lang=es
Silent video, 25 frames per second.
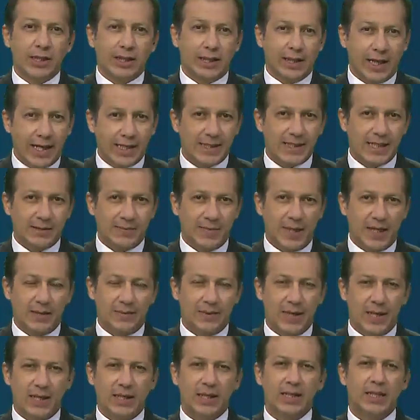Gracias,
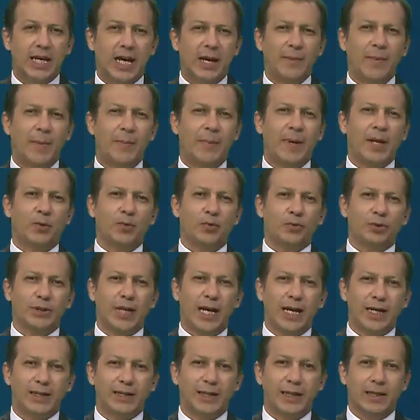Maribel. Y déjame
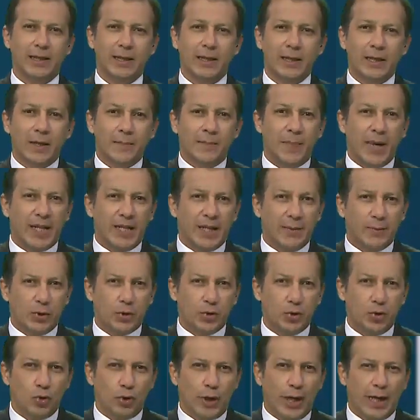preguntarte,
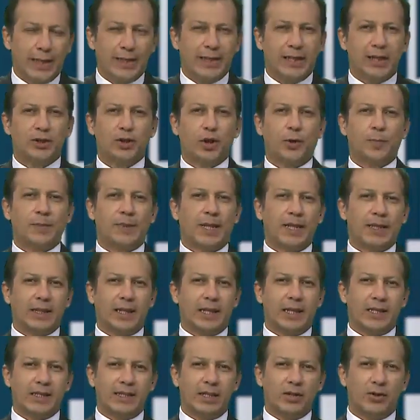perdimos un lugar en el top 10
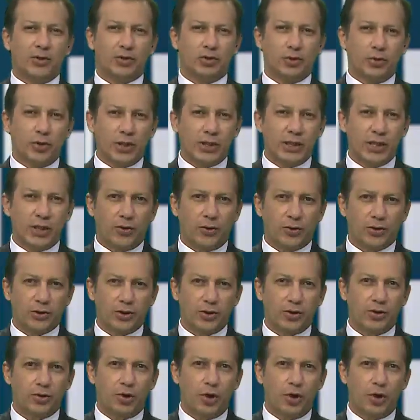de destinos turísticos.